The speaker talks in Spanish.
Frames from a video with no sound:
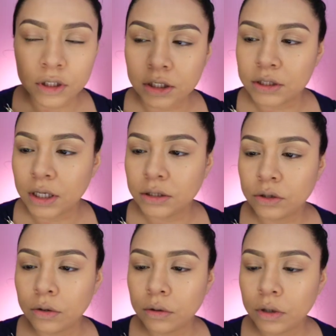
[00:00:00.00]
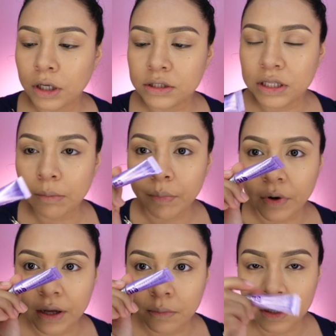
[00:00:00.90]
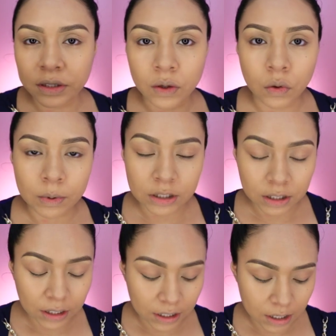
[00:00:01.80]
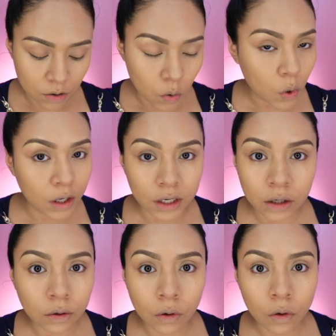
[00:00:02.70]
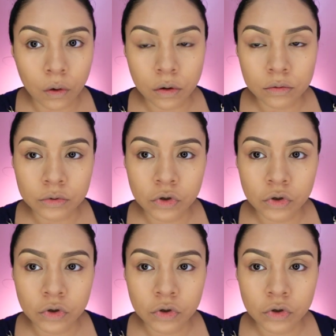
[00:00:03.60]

utilizando este primer de Urban Decay o cualquier color